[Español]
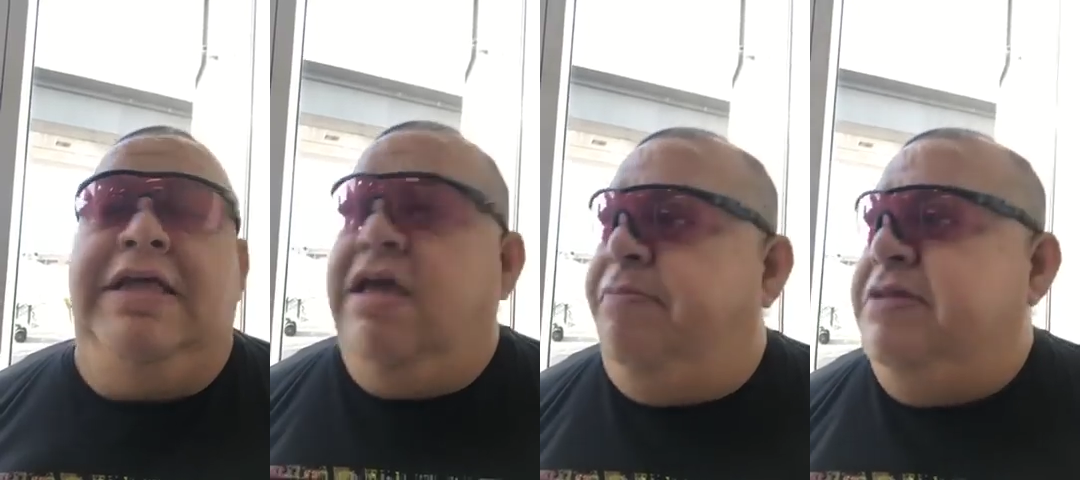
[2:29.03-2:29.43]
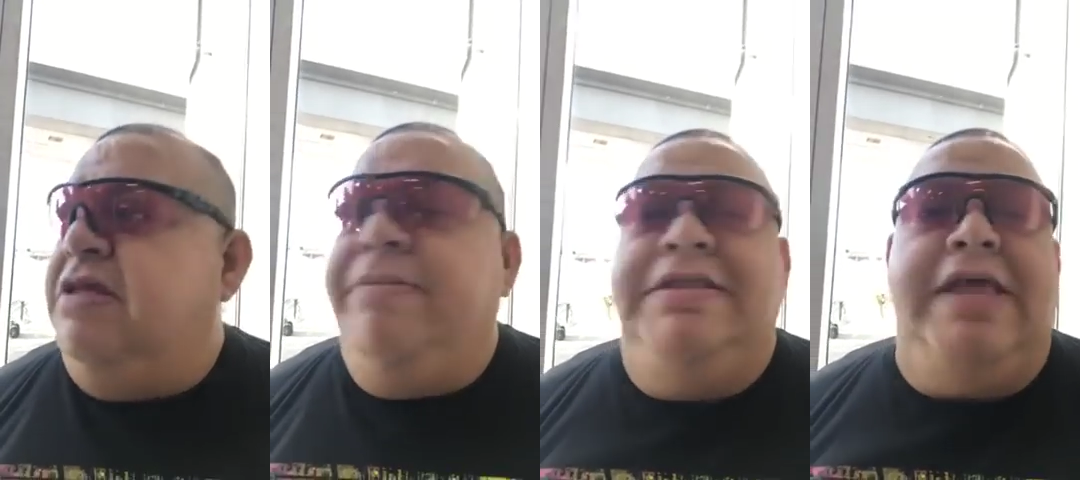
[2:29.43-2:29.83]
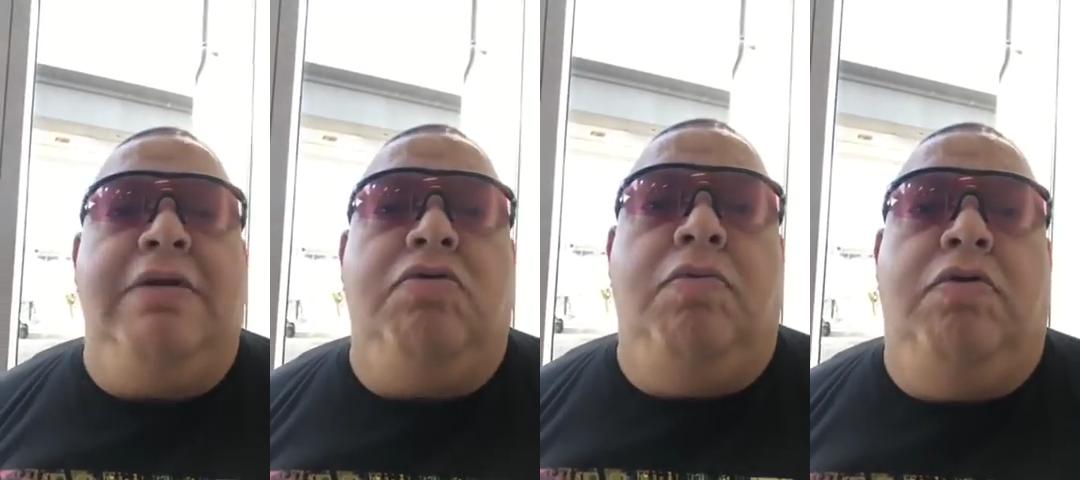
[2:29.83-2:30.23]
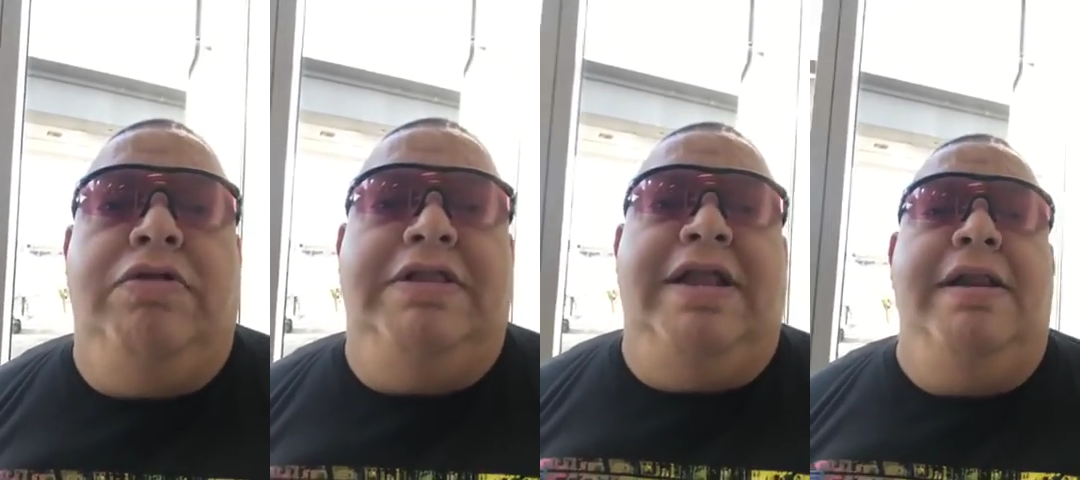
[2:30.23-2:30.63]
y especialmente algo como lo
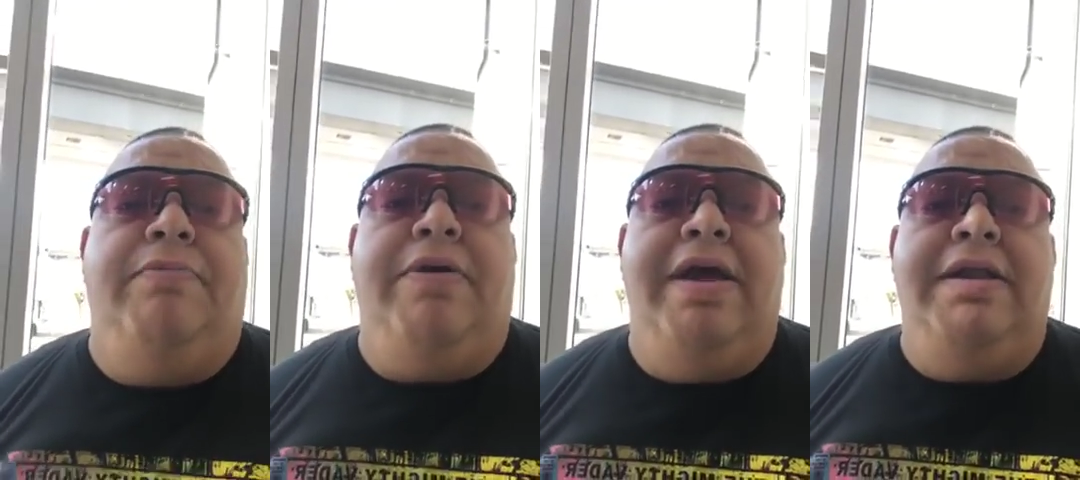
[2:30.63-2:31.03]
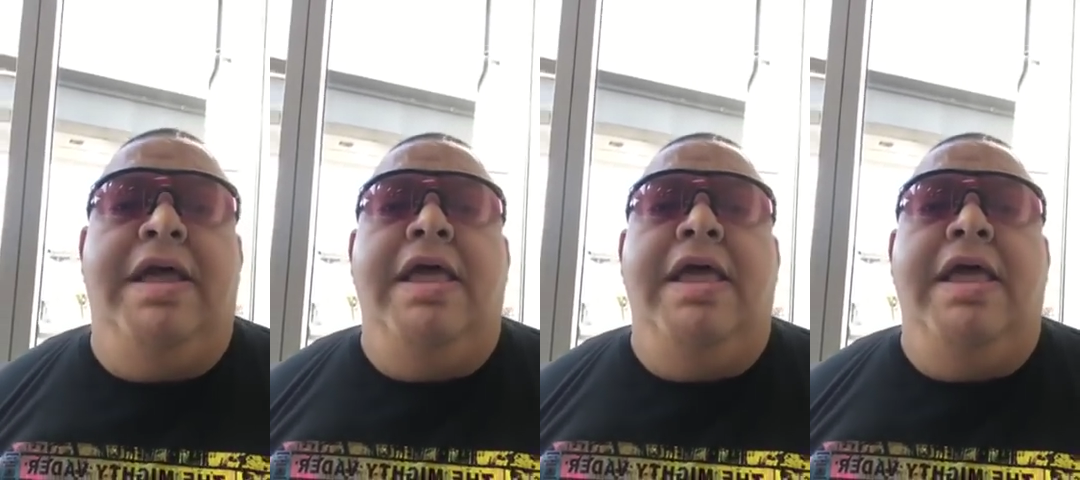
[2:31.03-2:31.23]
de Daniel Bryan,